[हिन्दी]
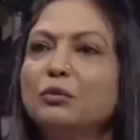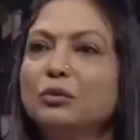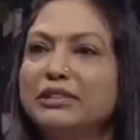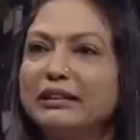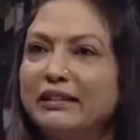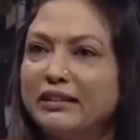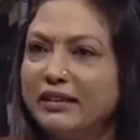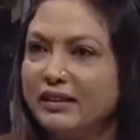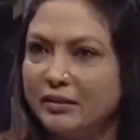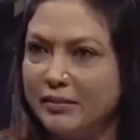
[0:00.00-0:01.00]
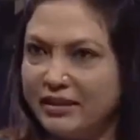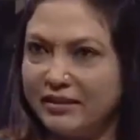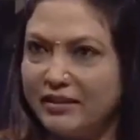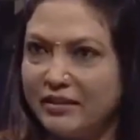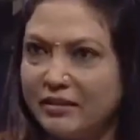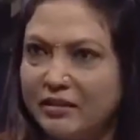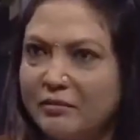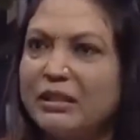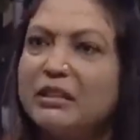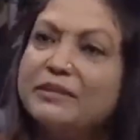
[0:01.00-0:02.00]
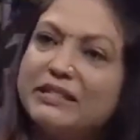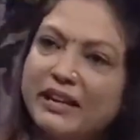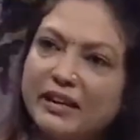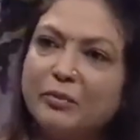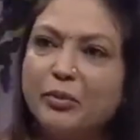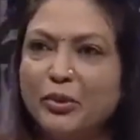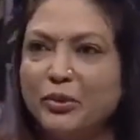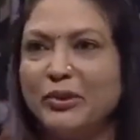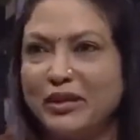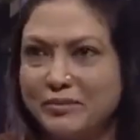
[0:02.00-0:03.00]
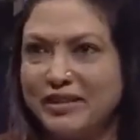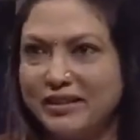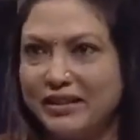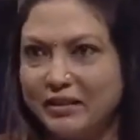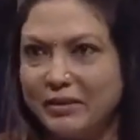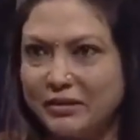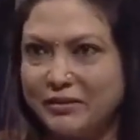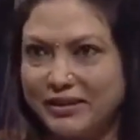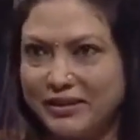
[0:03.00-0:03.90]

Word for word: उनको ज़्यादा देर घर में रखना मतलब जहर की पुड़ियों को घर में रखने के बराबर